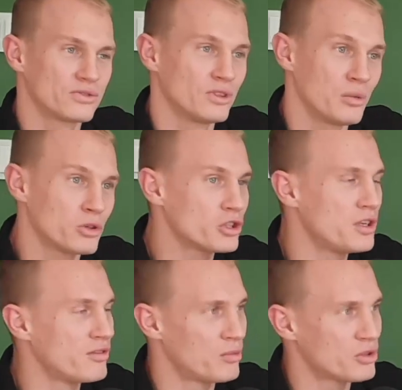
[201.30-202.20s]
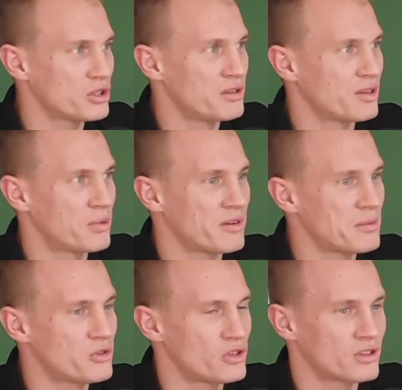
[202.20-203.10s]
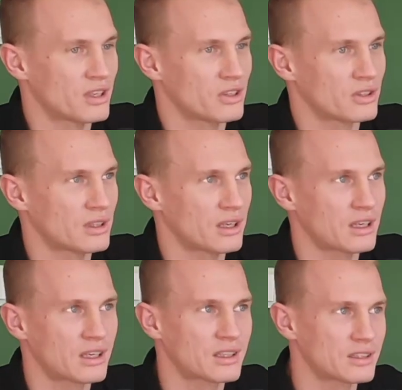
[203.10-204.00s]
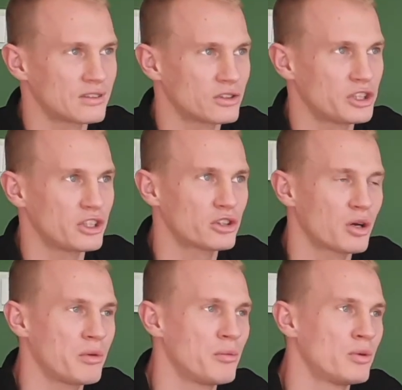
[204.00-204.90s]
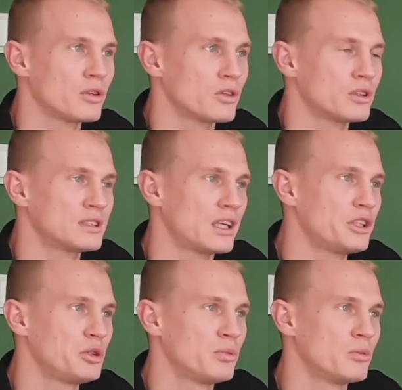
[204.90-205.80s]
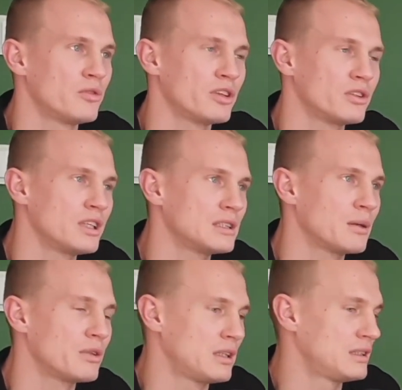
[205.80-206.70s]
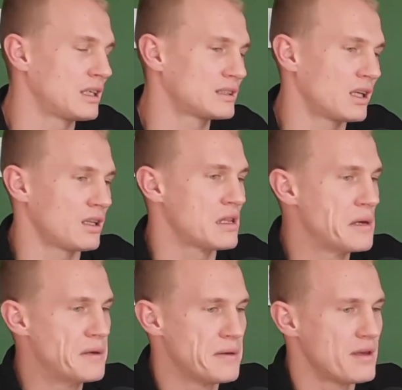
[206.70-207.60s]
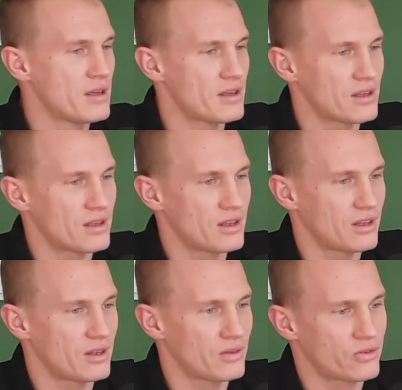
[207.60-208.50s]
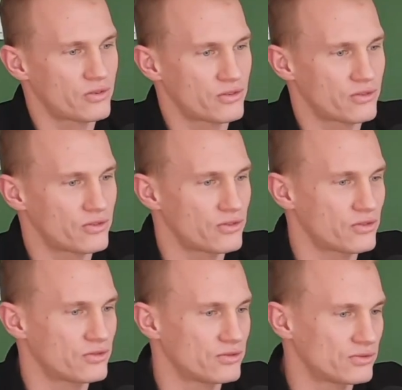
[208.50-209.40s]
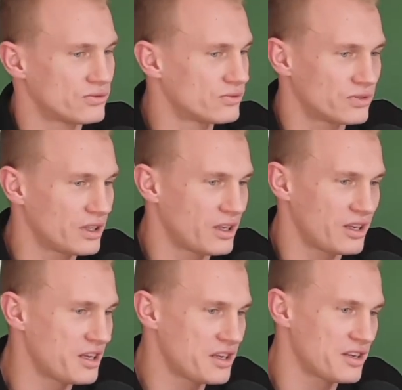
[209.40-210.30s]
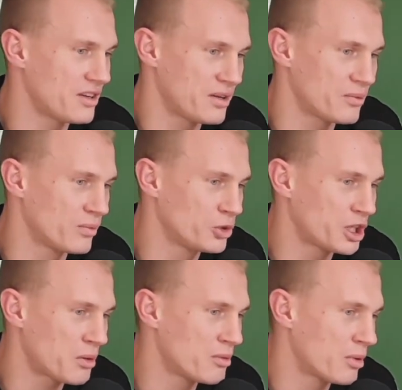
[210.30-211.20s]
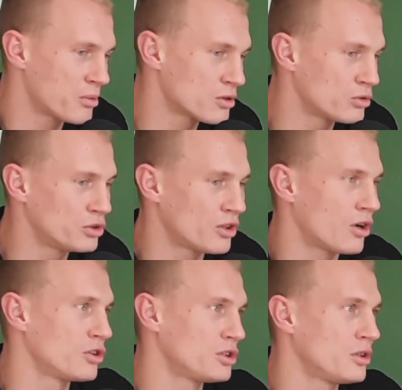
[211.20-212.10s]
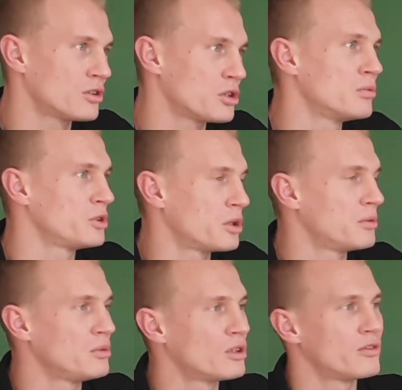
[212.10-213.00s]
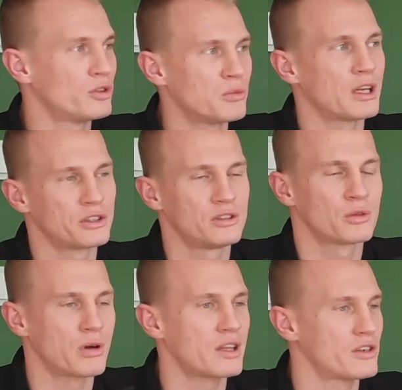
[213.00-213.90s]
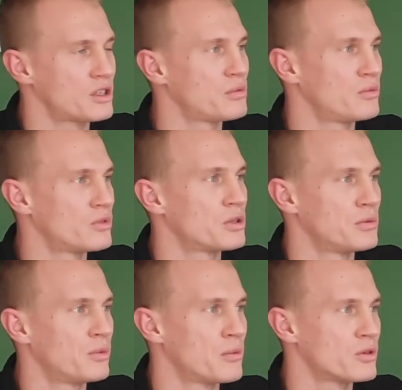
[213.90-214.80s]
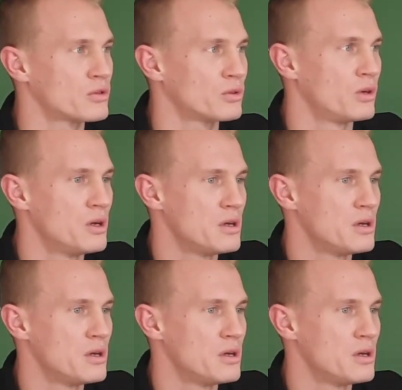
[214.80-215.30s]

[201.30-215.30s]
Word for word: No możliwe, możliwe. Powiem Ci, że no tak, no ciężko mi było to ocenić, bo mówię, no nie znam tych zasad yy, i musiałbym po prostu siąść i ktoś musiałby mi to wytłumaczyć dokładnie, żebym, żebym po prostu